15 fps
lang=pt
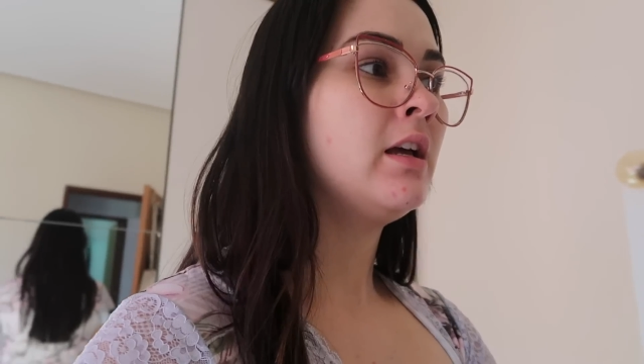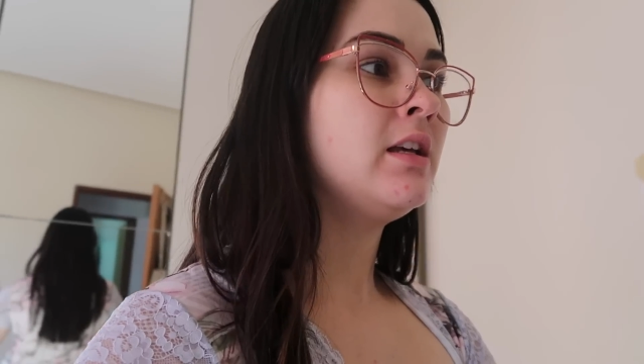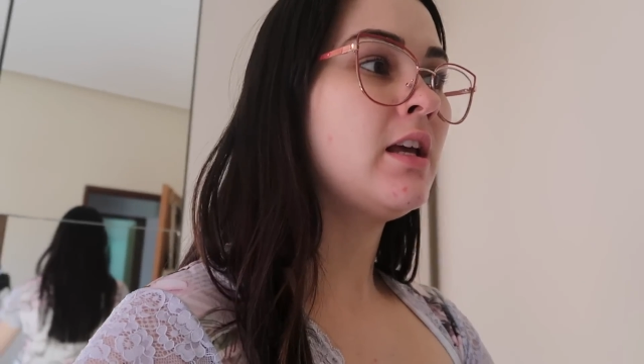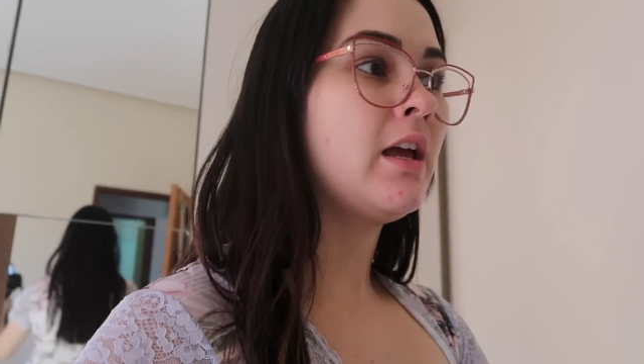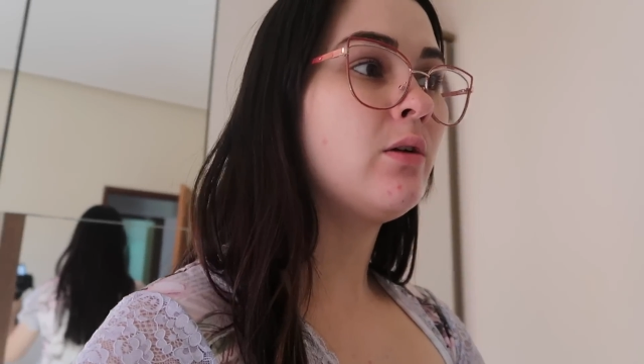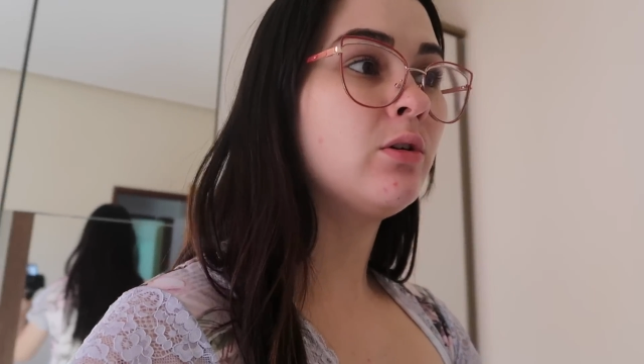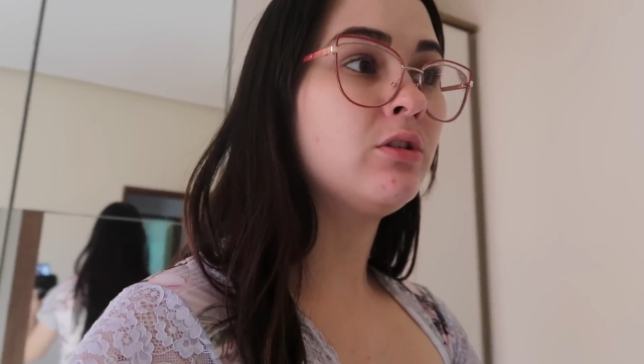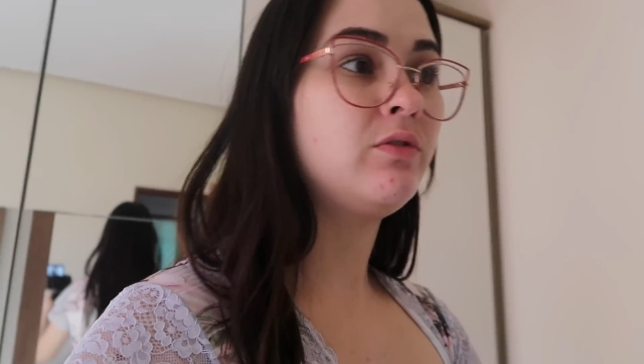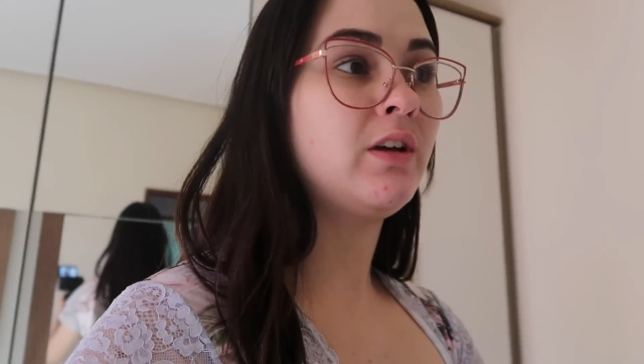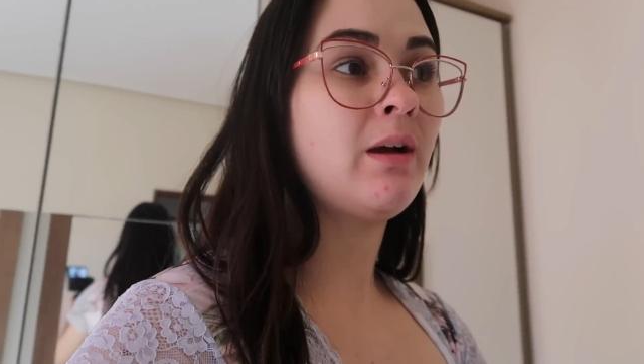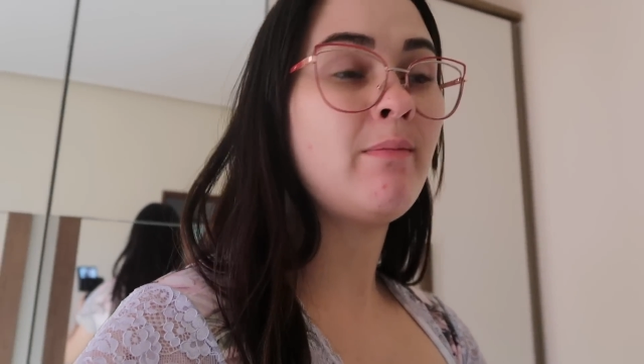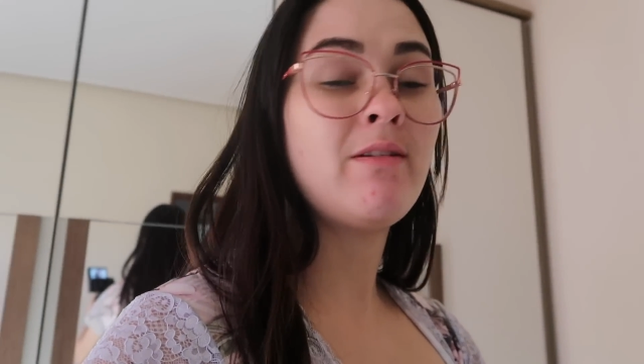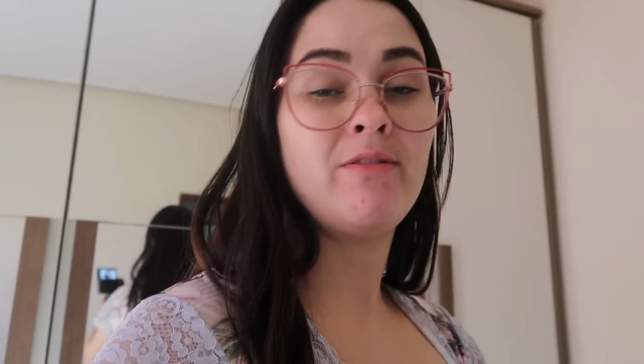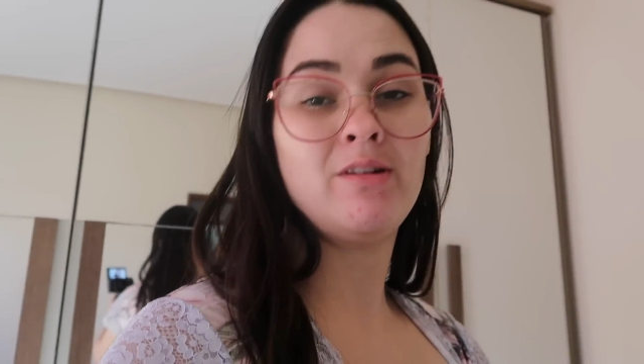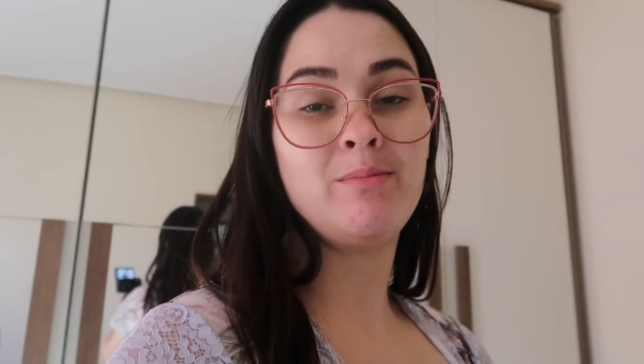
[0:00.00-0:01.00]
E aí quando fica
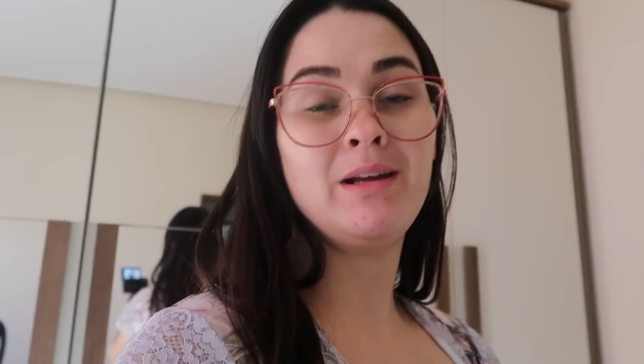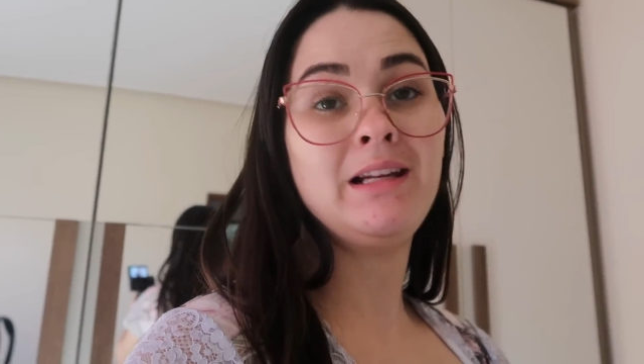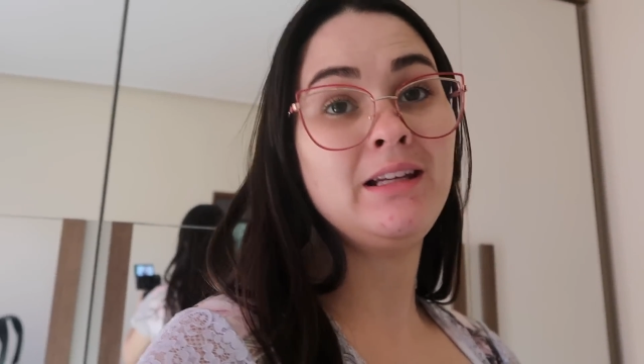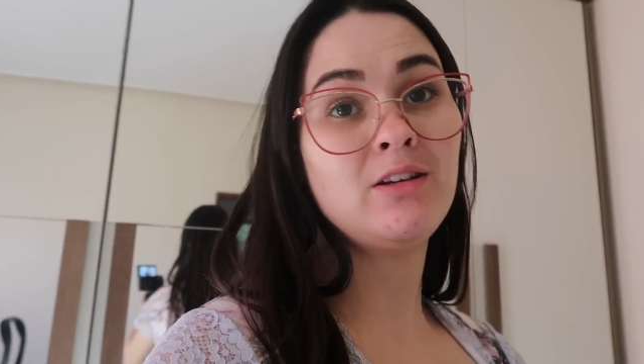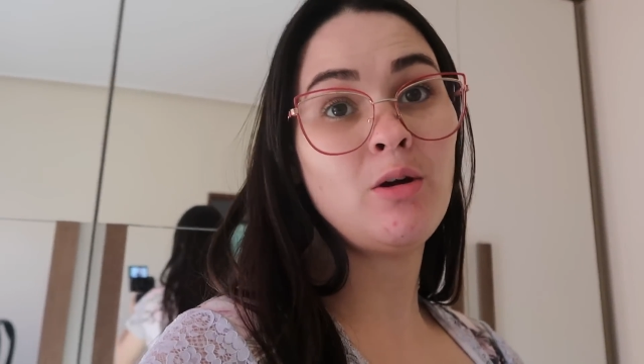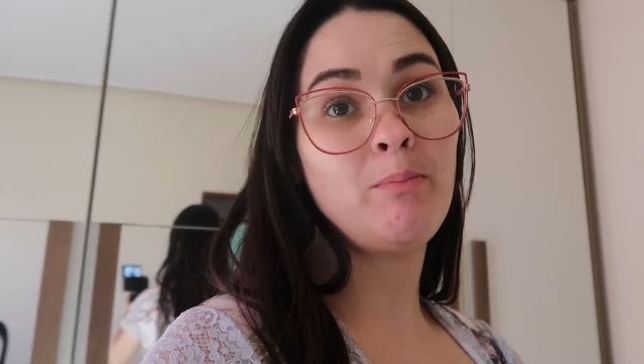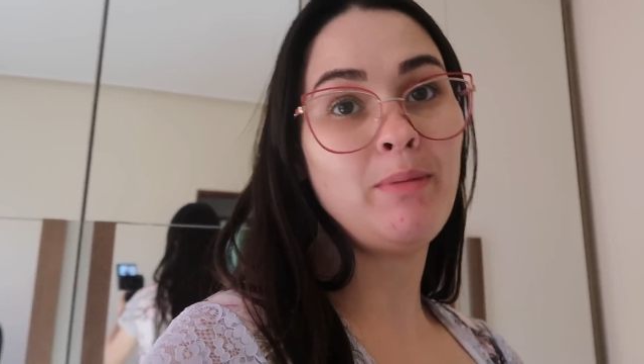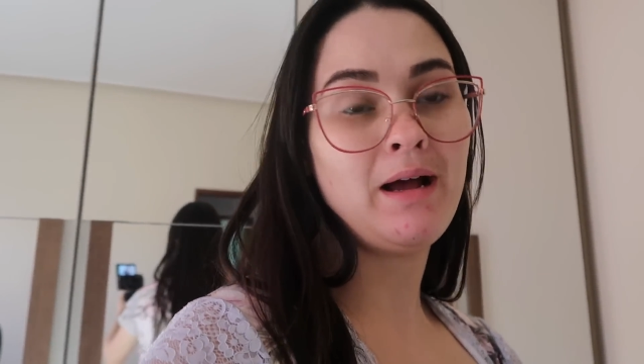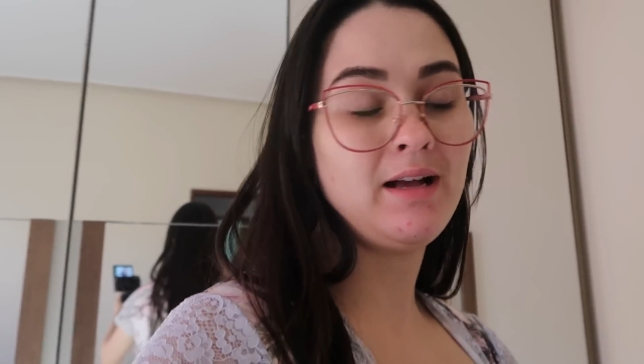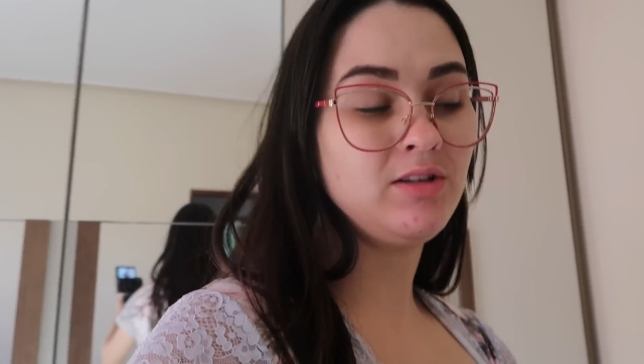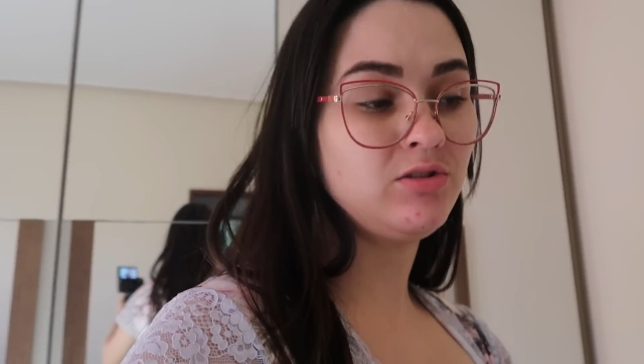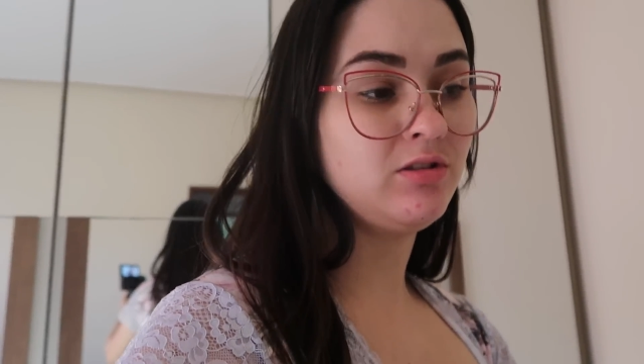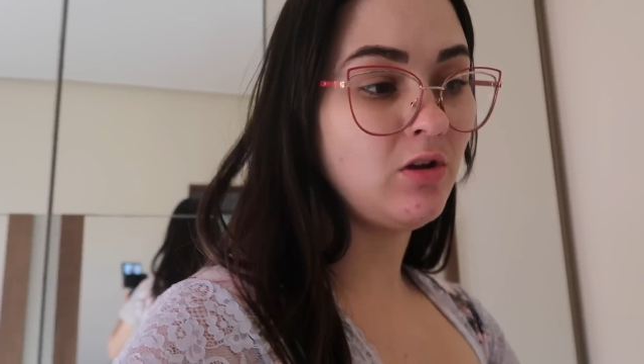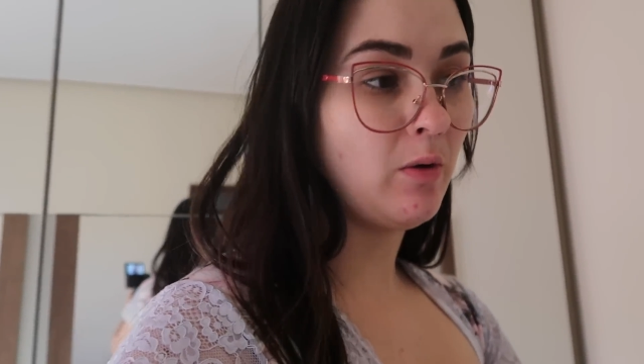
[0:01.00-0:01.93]
meio vermelhinho eu passo,